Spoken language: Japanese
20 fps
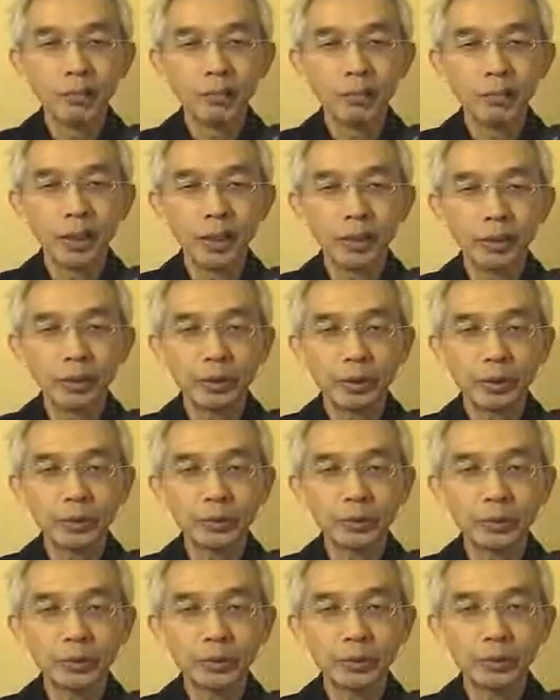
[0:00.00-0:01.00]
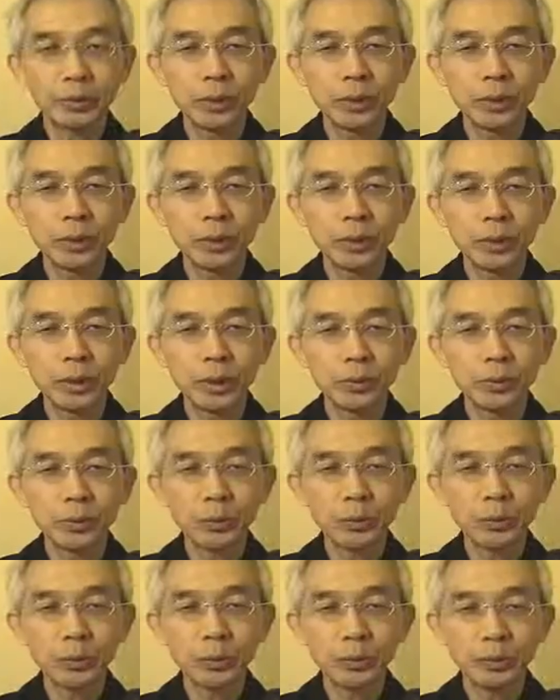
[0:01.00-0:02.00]
まあ私の人間
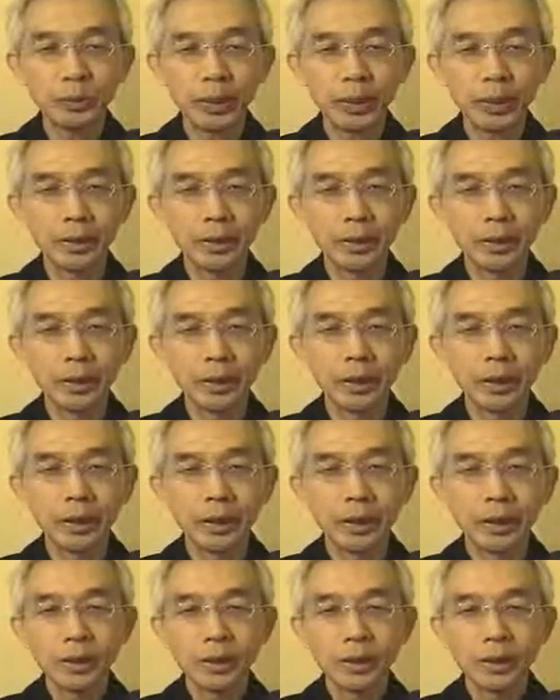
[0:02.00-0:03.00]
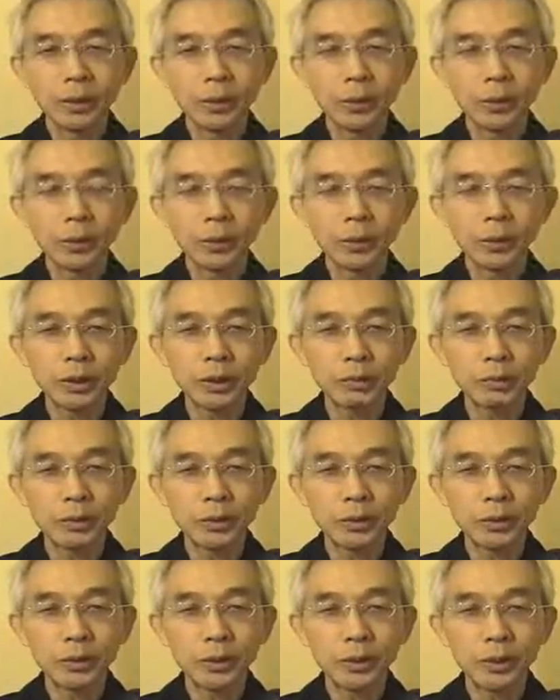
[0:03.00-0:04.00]
心では少しで
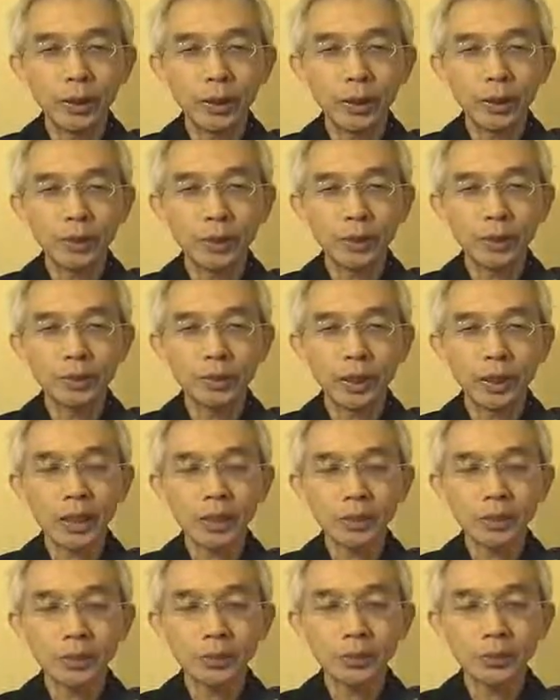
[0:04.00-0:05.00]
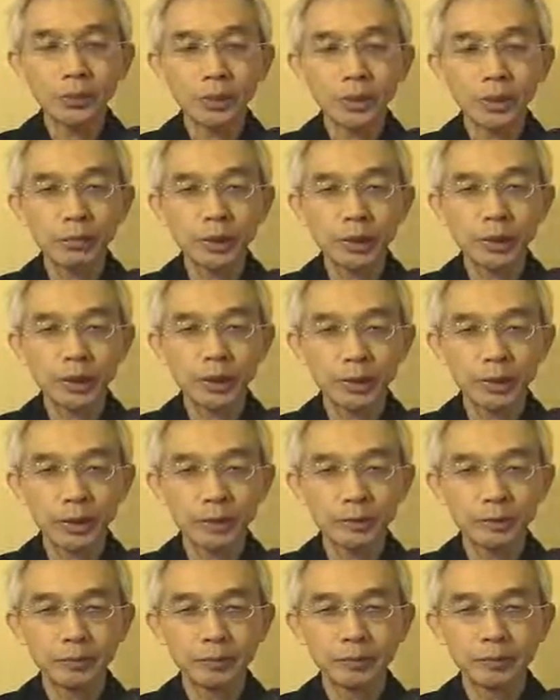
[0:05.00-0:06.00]
も長生きをしてもらいたい
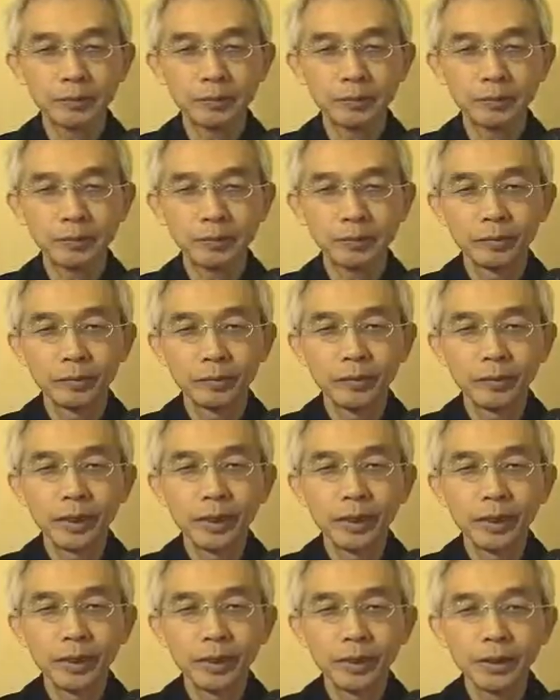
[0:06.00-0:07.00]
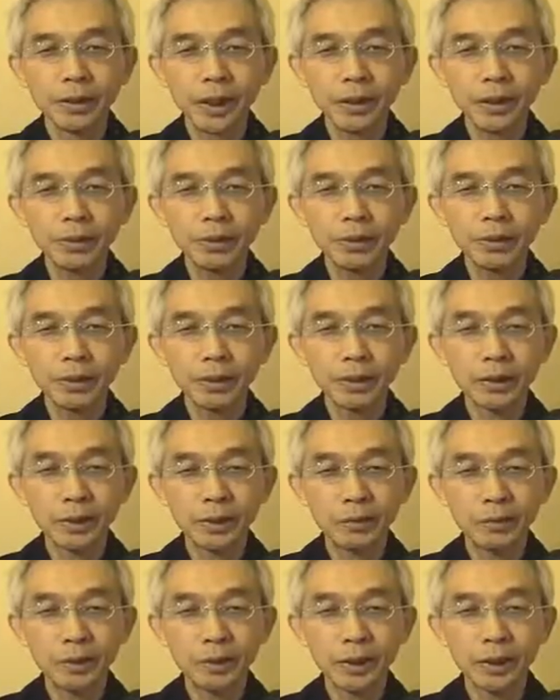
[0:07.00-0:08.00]
楽になっ
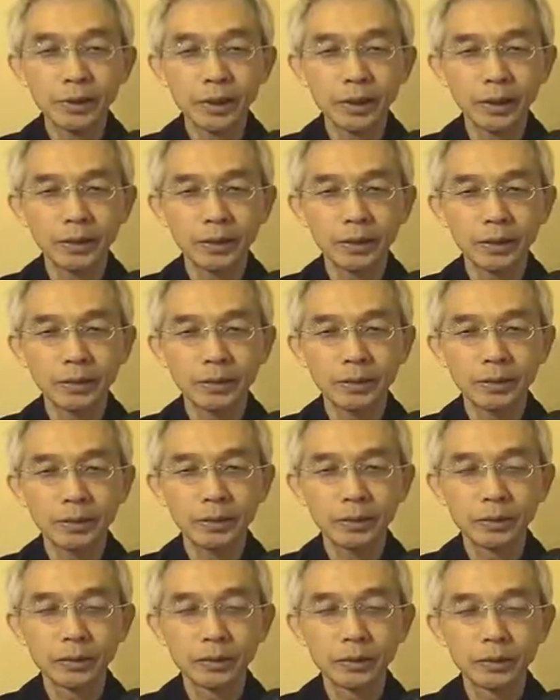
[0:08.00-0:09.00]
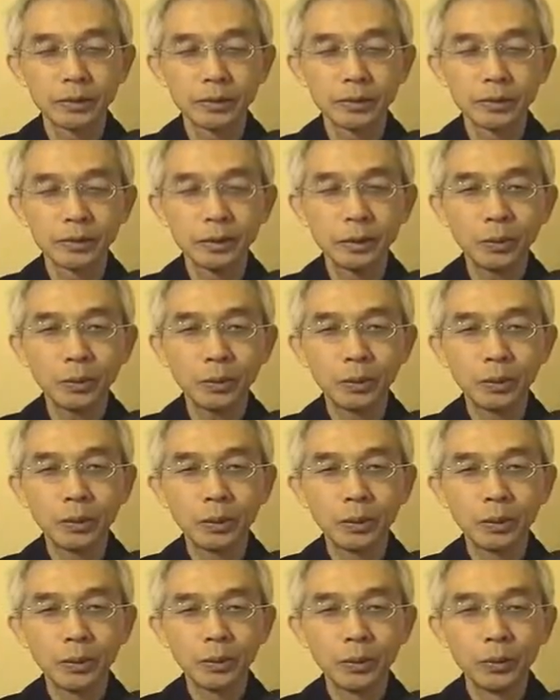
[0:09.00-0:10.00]
てもらいたいと
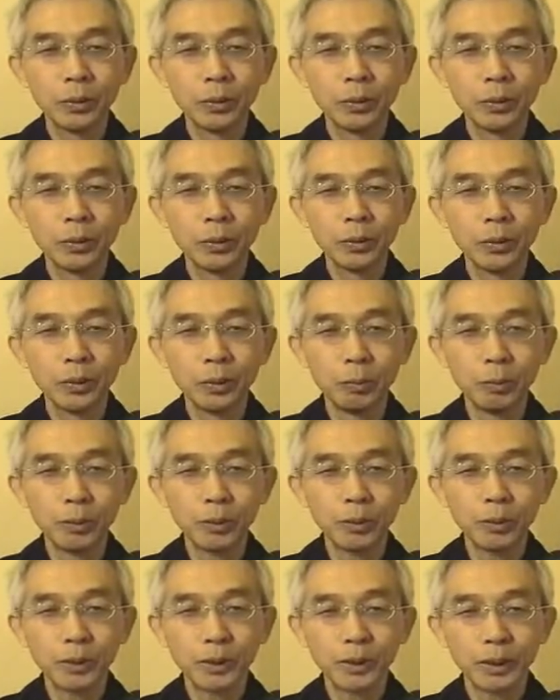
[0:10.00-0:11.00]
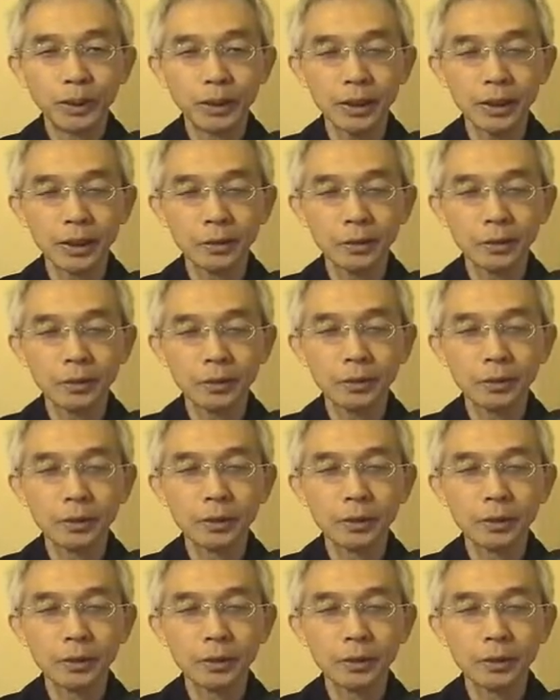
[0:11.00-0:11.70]
思うんですけれども